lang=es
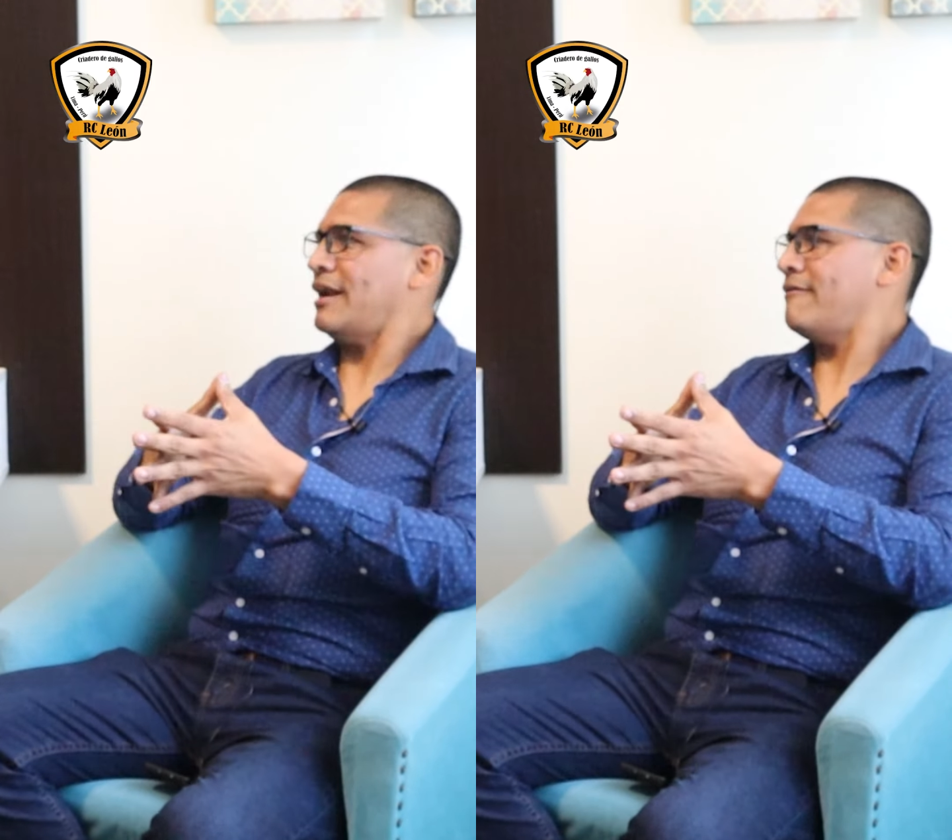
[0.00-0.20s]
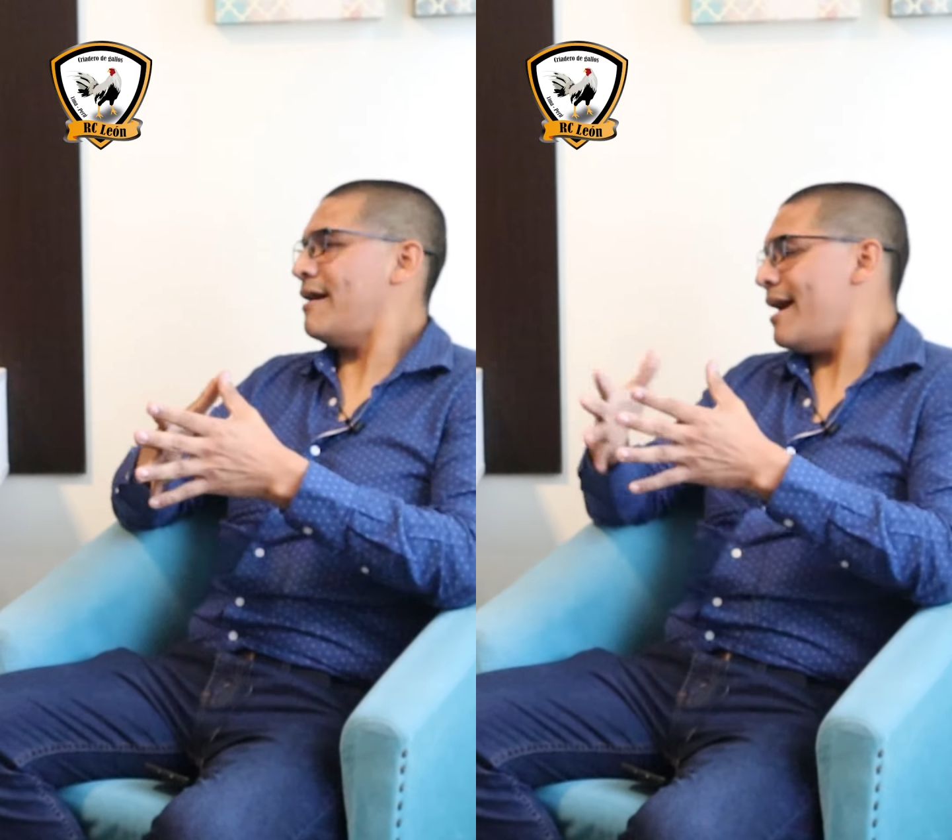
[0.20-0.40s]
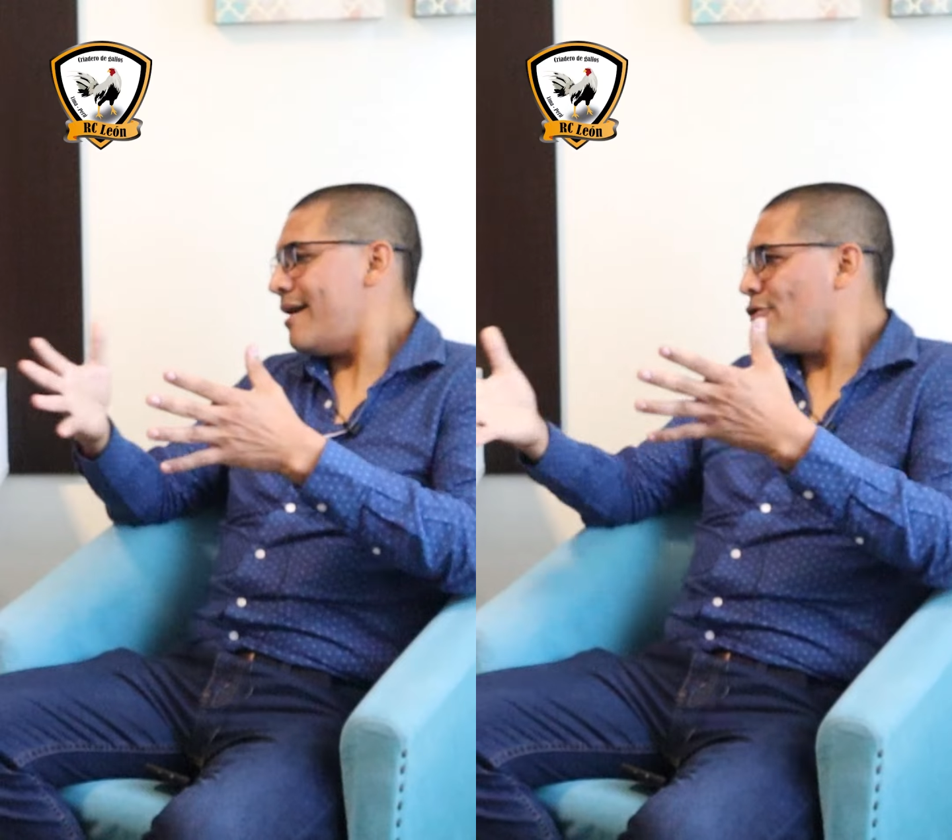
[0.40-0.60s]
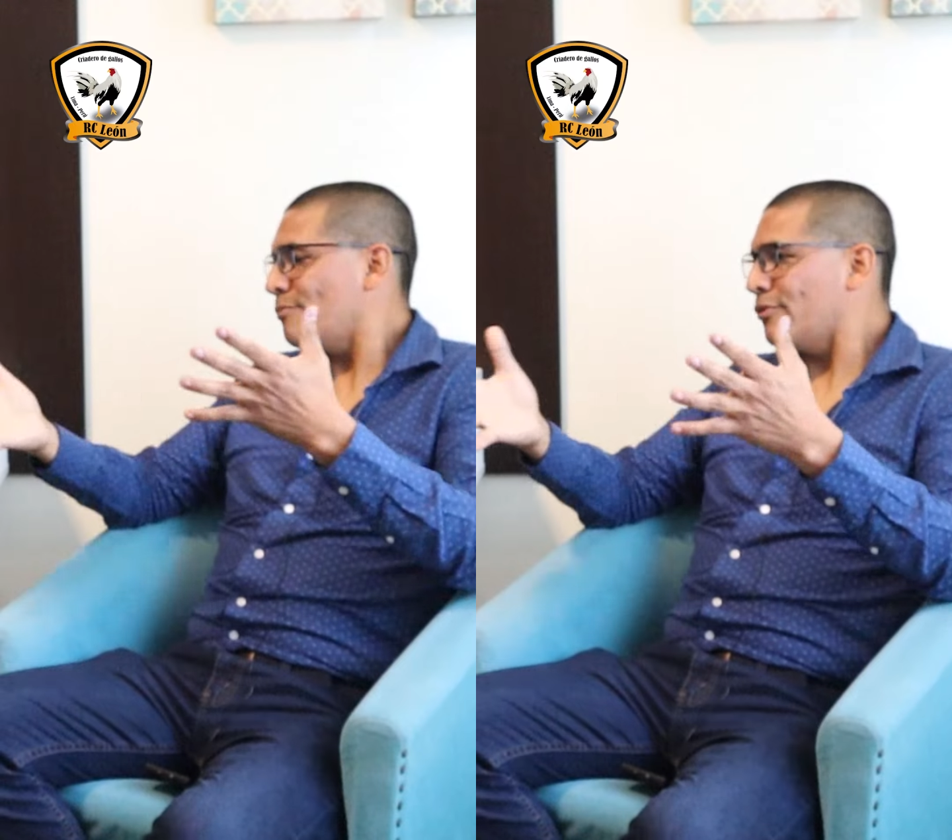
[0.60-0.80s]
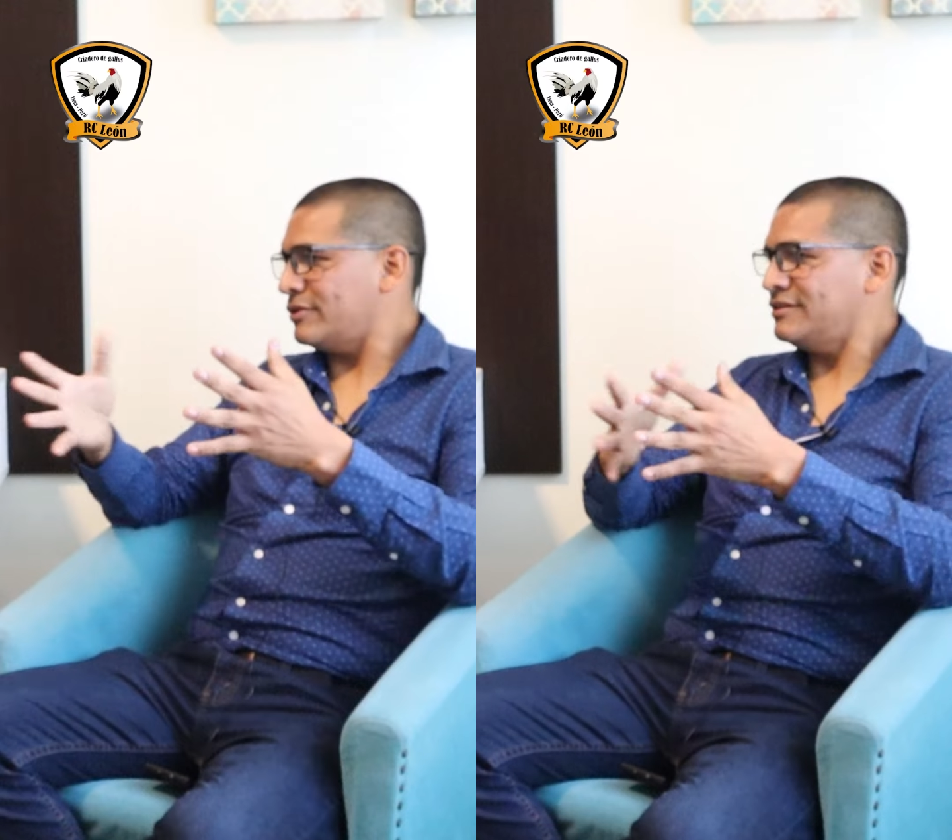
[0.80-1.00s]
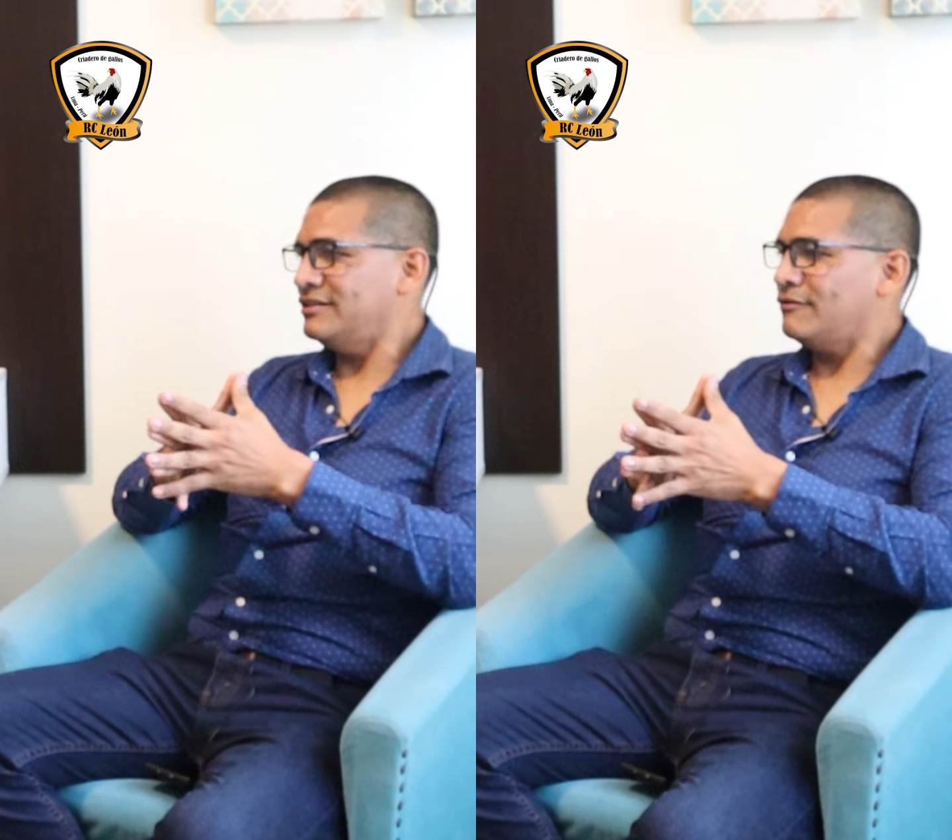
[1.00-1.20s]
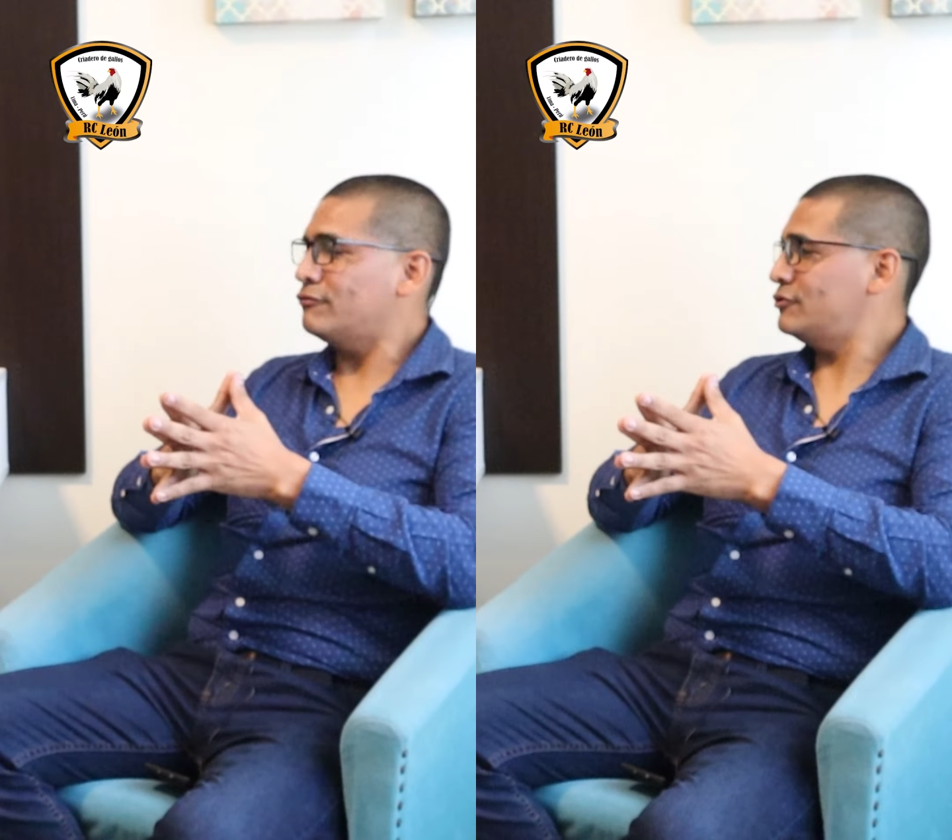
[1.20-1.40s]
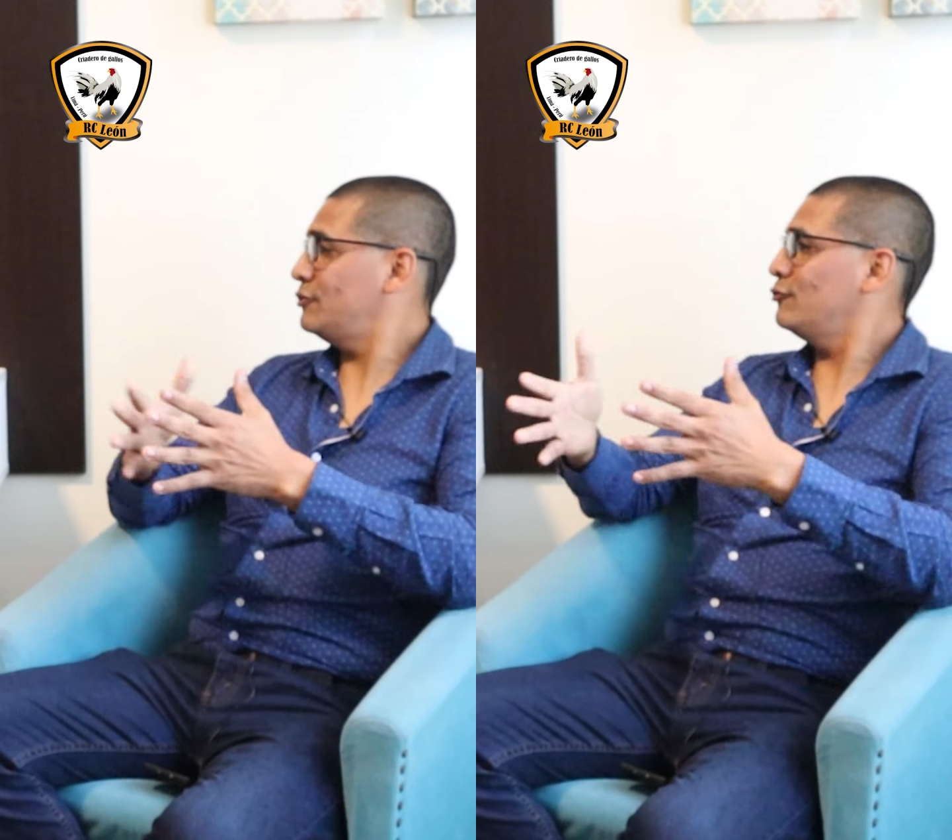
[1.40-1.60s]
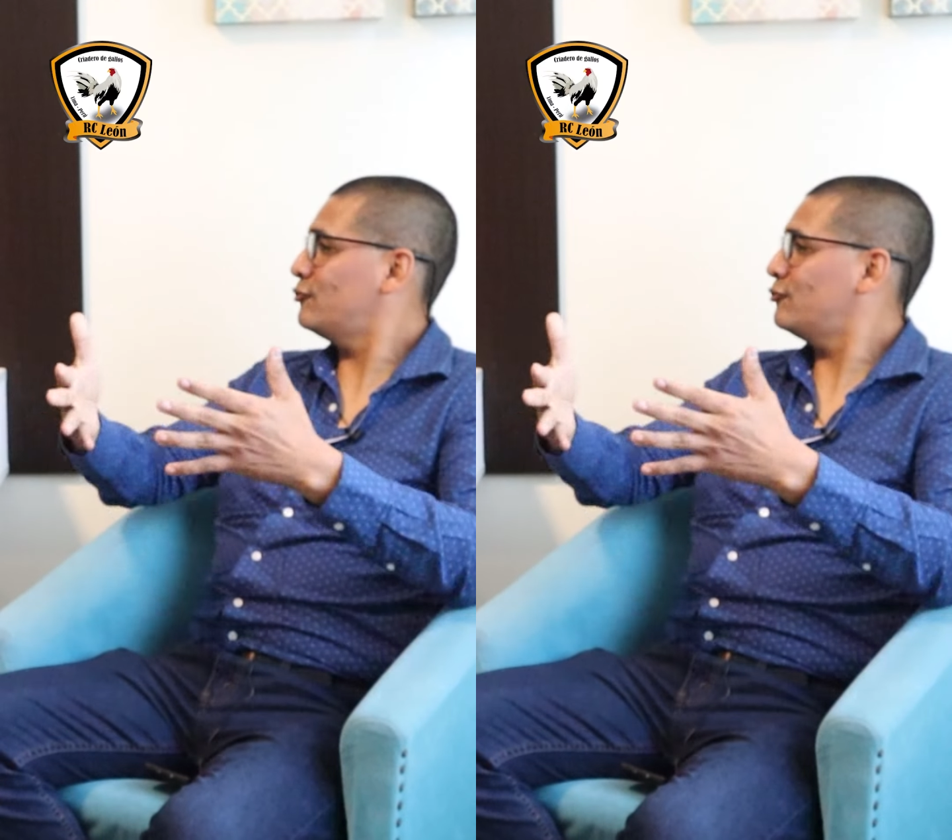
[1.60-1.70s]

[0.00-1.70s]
trabajo, por distintas funciones,